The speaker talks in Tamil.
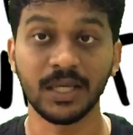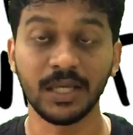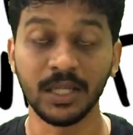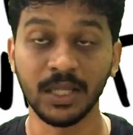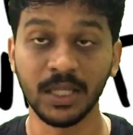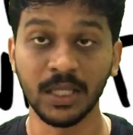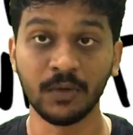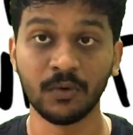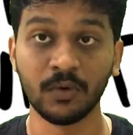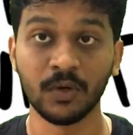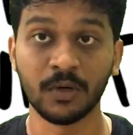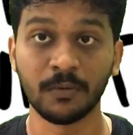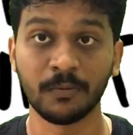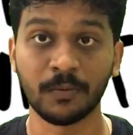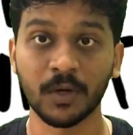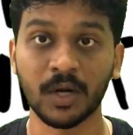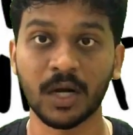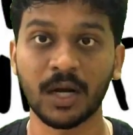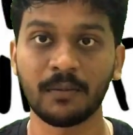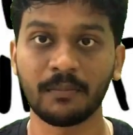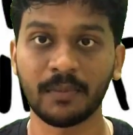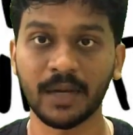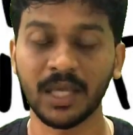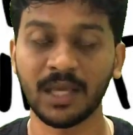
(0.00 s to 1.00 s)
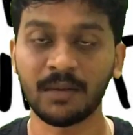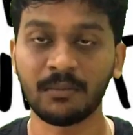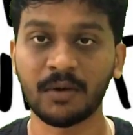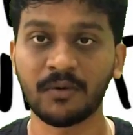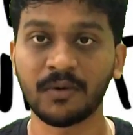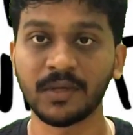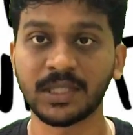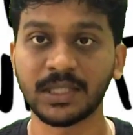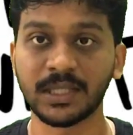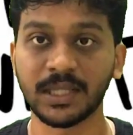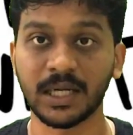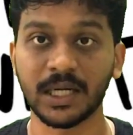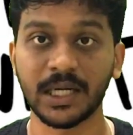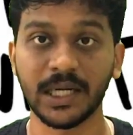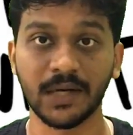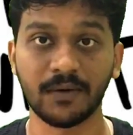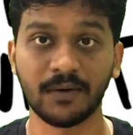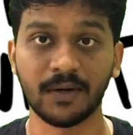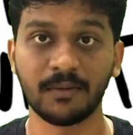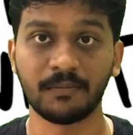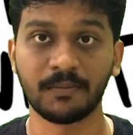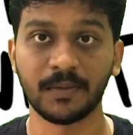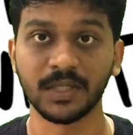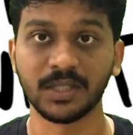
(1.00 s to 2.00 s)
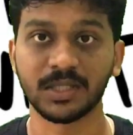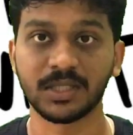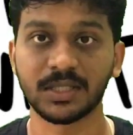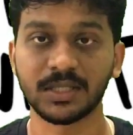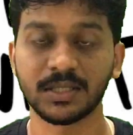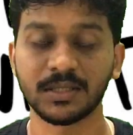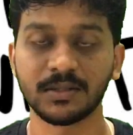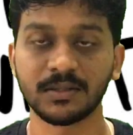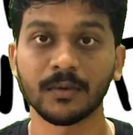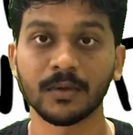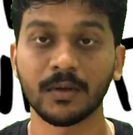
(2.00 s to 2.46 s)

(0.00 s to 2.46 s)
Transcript: இந்த ஒரு பொருளை மையமாக வச்சு தான் டெவலப் ஆச்சு